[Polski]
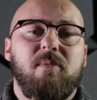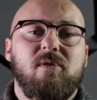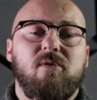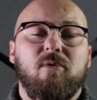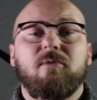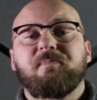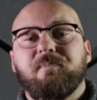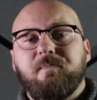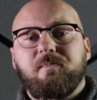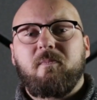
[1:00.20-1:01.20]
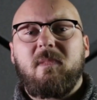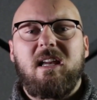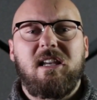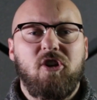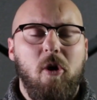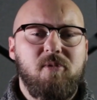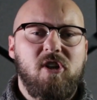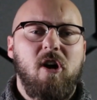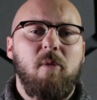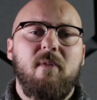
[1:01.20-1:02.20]
prostu
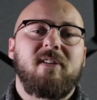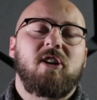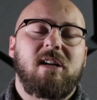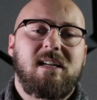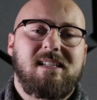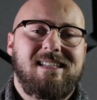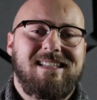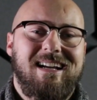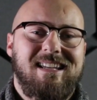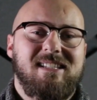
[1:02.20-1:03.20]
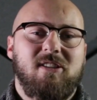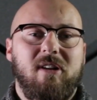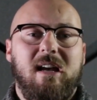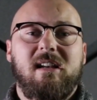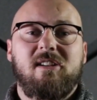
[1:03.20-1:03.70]
dobrze opowiedziana jest ta historia.